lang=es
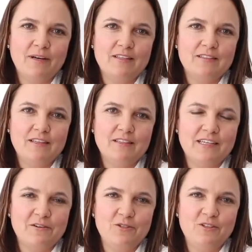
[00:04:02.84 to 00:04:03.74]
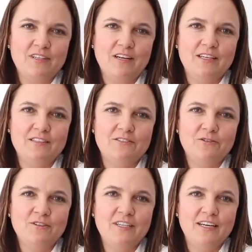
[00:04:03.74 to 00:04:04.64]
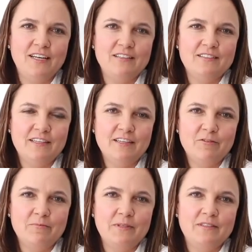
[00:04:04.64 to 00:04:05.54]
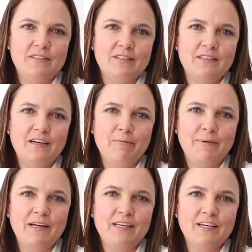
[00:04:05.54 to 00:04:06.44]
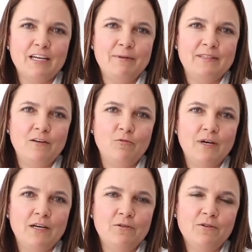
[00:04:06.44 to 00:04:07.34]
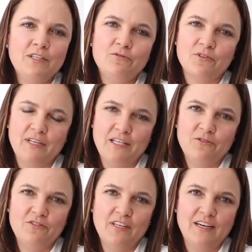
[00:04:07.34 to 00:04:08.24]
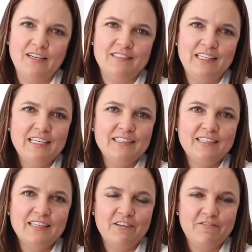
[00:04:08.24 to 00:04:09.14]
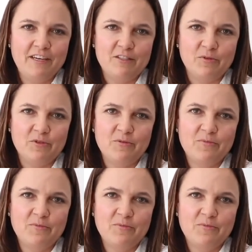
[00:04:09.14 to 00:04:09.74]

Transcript: más de desarrollo de talento y gerencia, visita la página de Capital Humano y sus redes sociales LinkedIn y Facebook.